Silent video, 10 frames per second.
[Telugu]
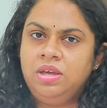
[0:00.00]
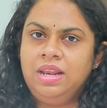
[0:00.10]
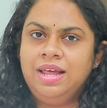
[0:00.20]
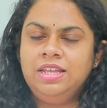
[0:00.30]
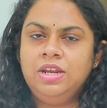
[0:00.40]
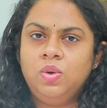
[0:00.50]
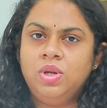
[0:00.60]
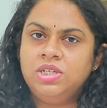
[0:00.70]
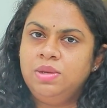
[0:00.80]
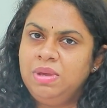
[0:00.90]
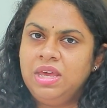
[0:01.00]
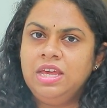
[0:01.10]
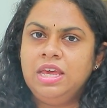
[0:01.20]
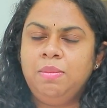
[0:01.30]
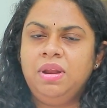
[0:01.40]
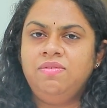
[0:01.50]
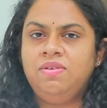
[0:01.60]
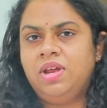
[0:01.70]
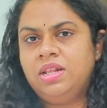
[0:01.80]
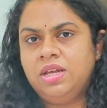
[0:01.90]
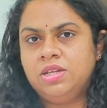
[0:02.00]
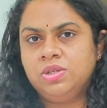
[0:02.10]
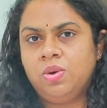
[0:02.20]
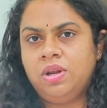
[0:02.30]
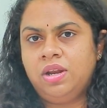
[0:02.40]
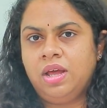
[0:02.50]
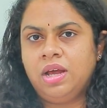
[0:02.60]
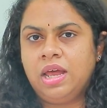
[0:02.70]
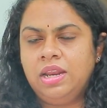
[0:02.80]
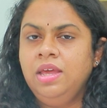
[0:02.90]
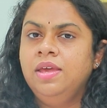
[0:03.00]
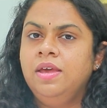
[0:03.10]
ఇలా దీని గురించి మీకు ఇంకేమైనా వివరాలు తెలుసుకోవాలన్నా కానీ